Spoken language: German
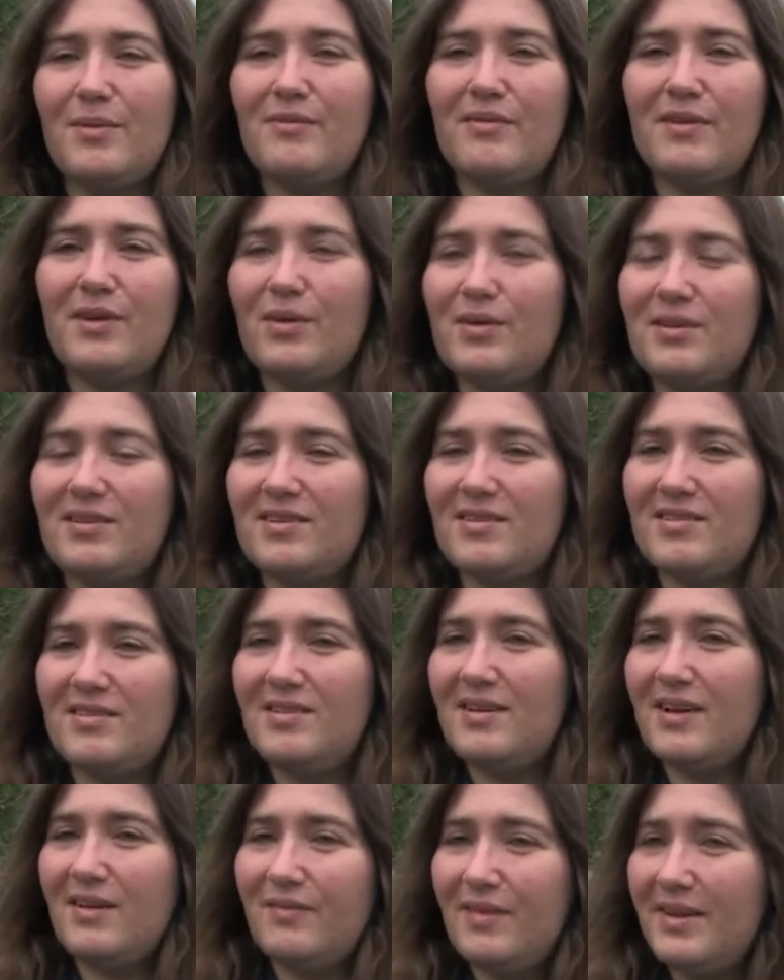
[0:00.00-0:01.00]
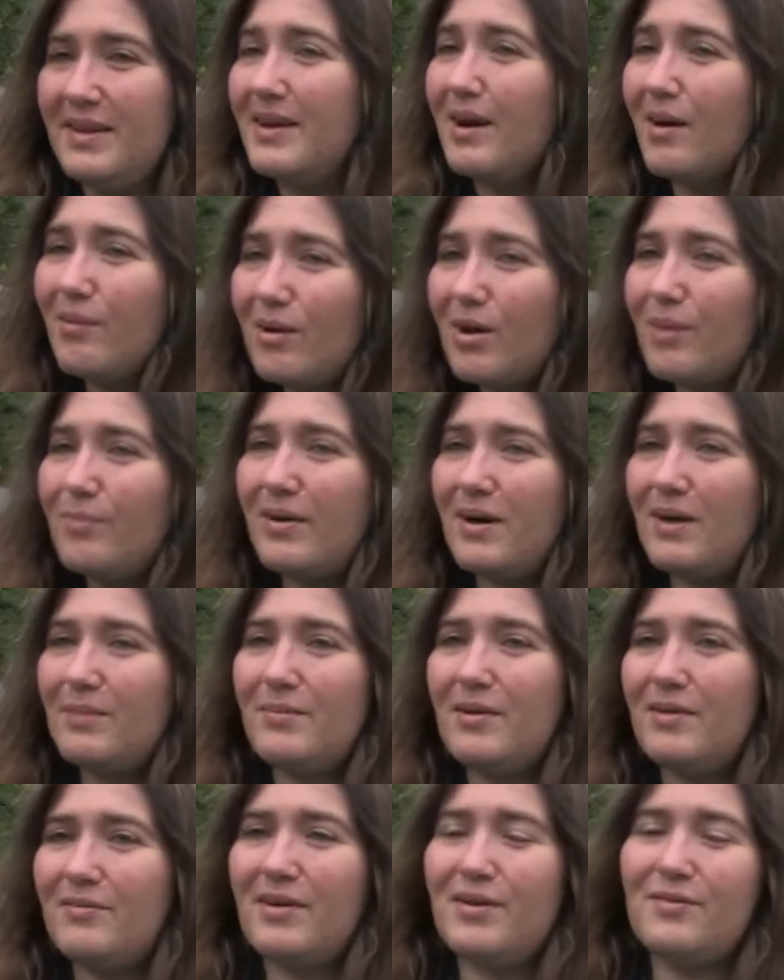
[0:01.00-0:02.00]
Man will ja auch nicht, dass die dann weniger Urlaub
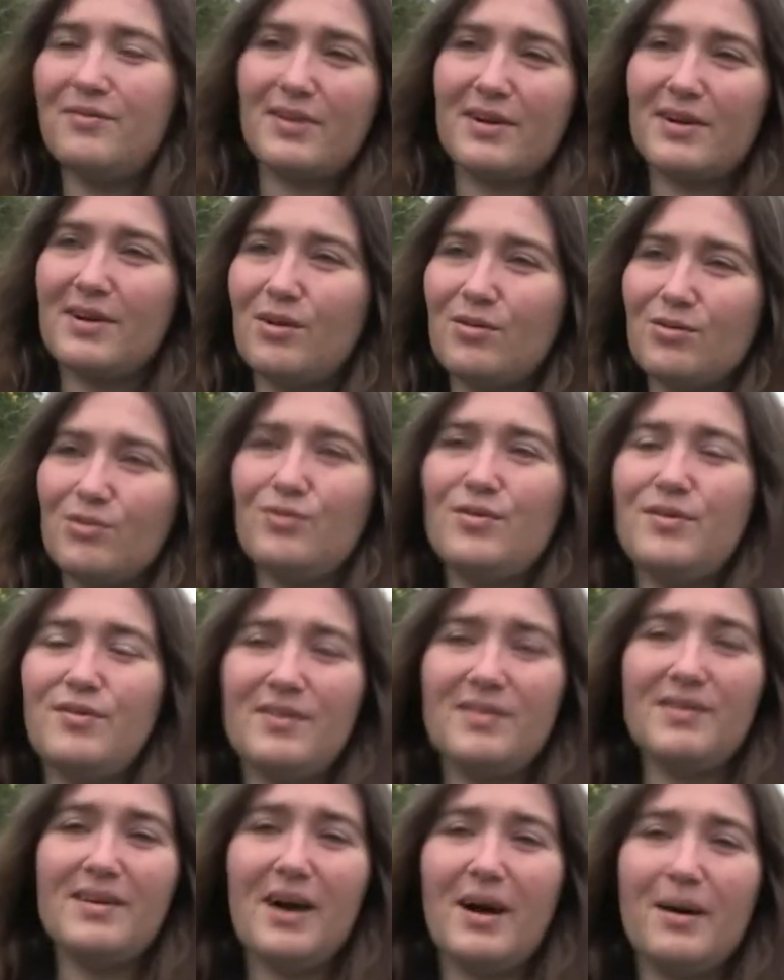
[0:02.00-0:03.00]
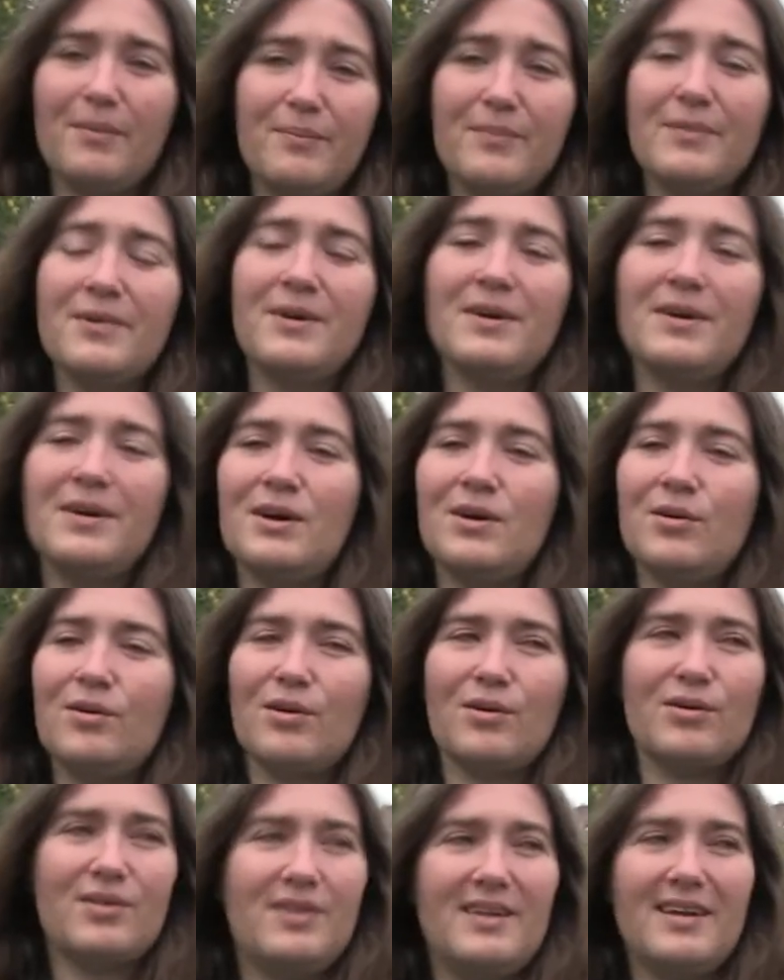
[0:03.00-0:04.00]
haben, man will einfach genauso viel wie die haben.
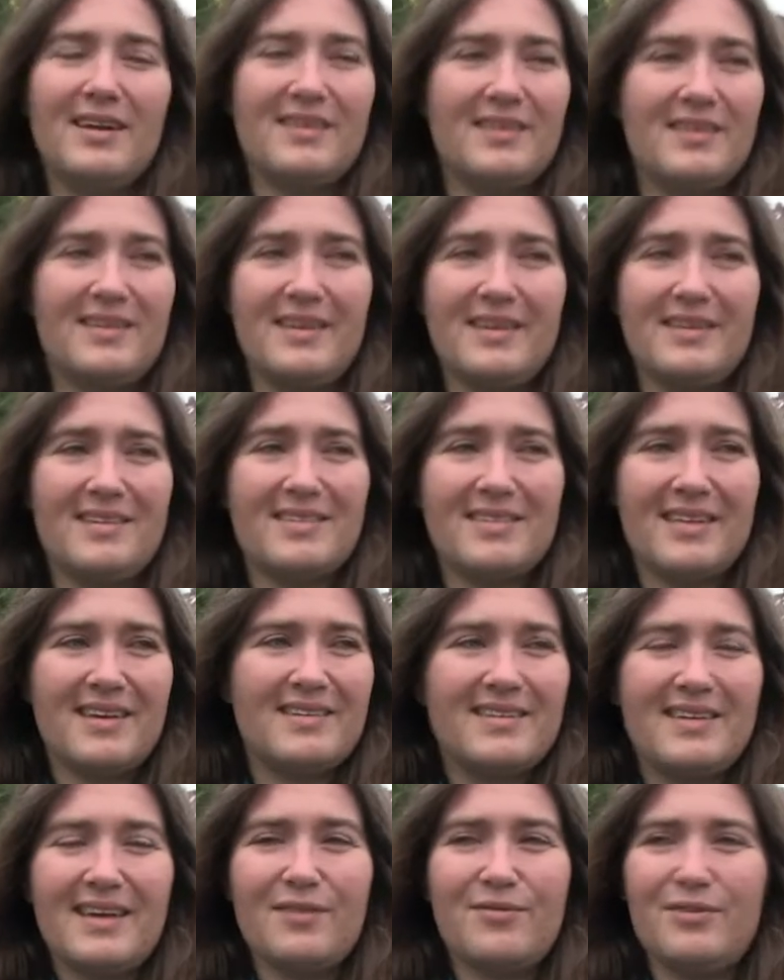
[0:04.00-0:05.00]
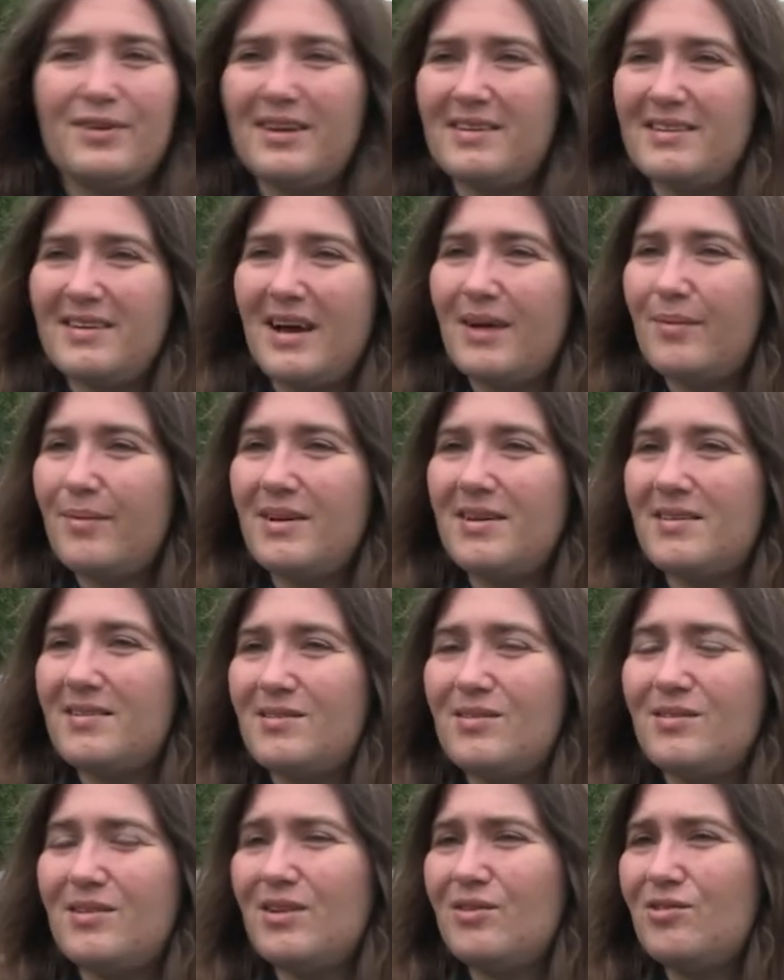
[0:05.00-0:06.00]
Und auch gleiche, das gleiche Geld für die gleiche Arbeit.
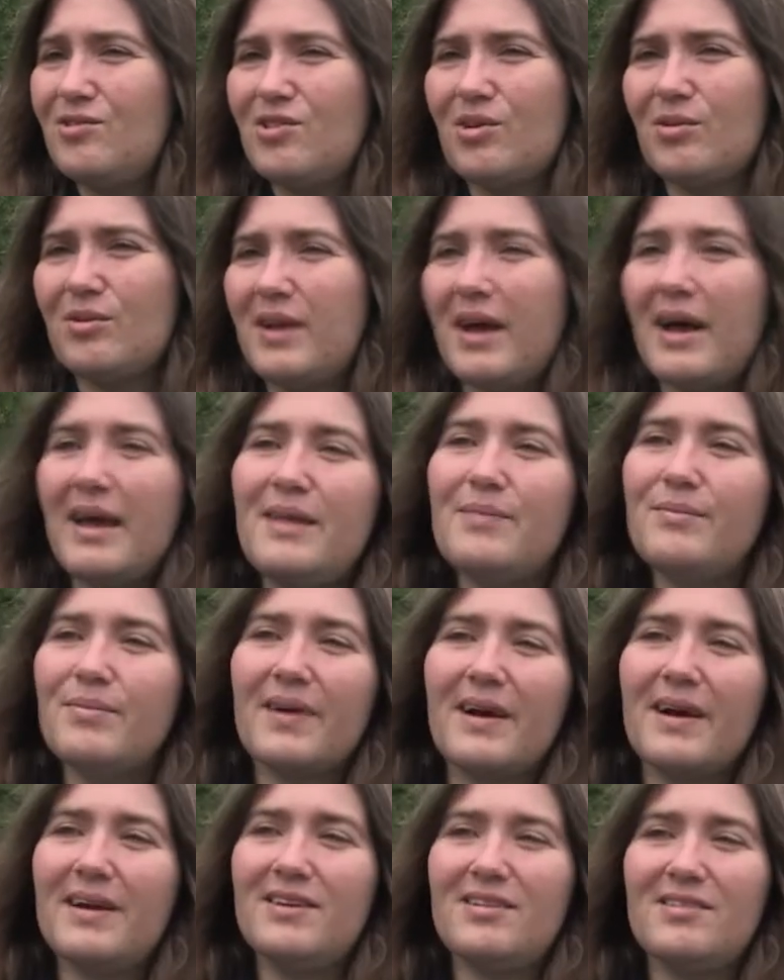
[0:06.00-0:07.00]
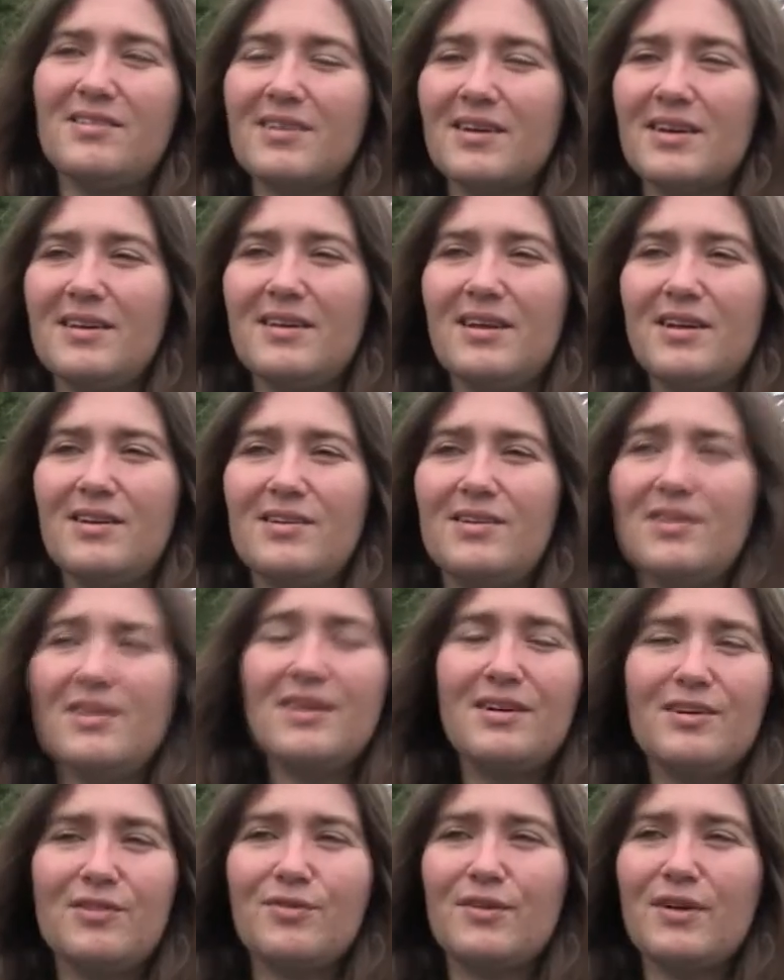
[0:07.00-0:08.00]
Und natürlich auch in allen Bereichen, redet dann
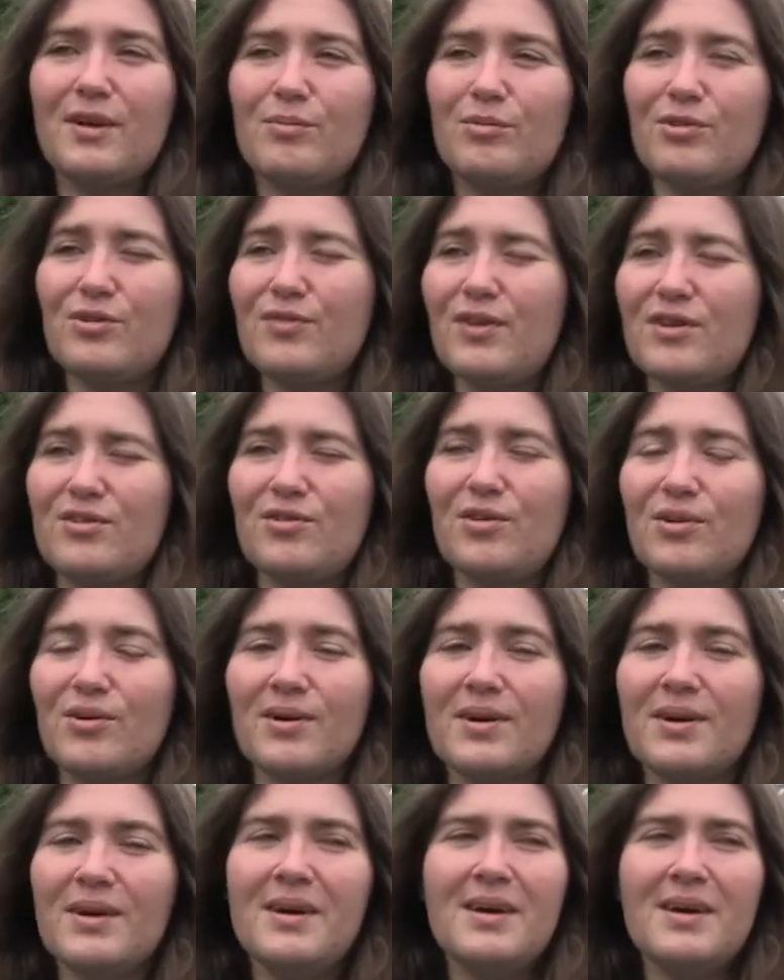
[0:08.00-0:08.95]
nicht von der Modeversorgung.